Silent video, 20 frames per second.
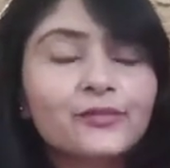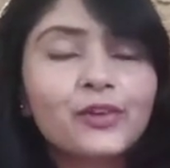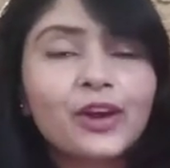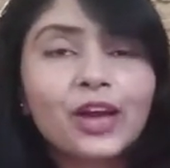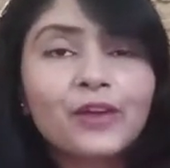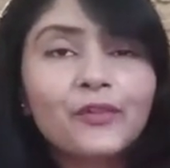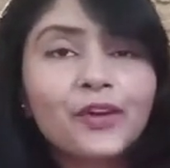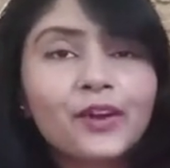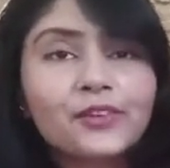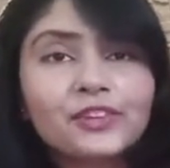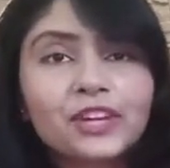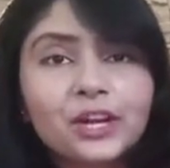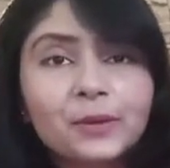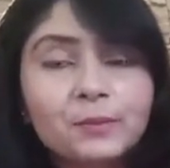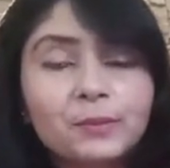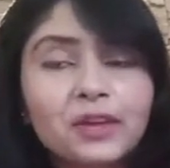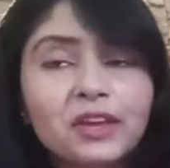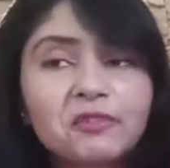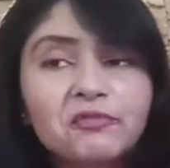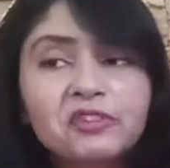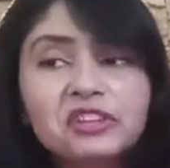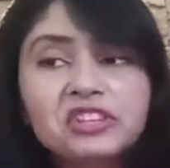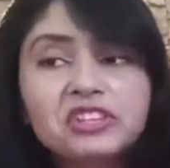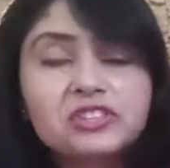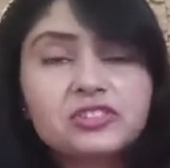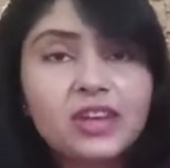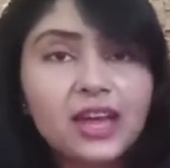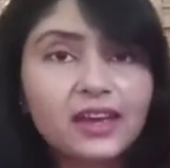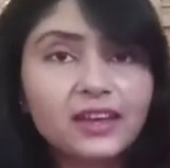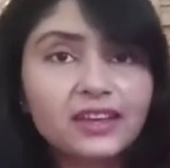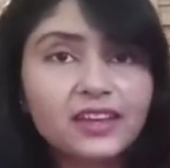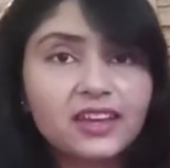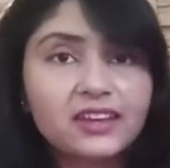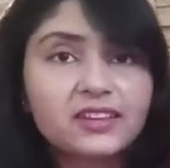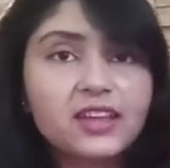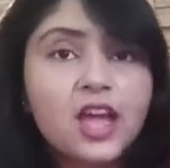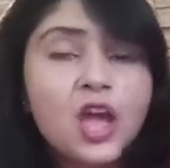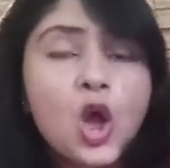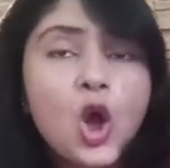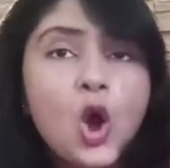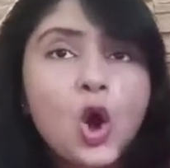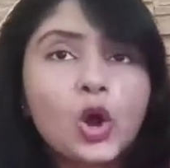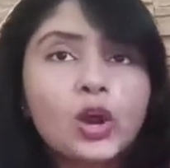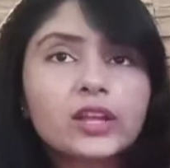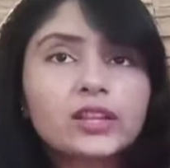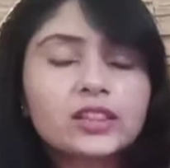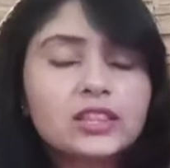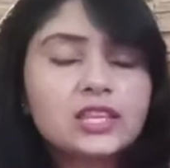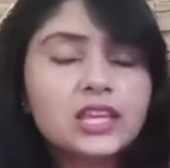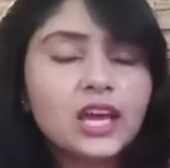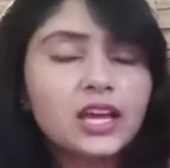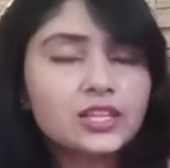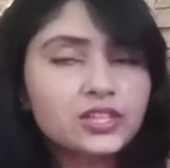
500 में विद जैकेट और इतनी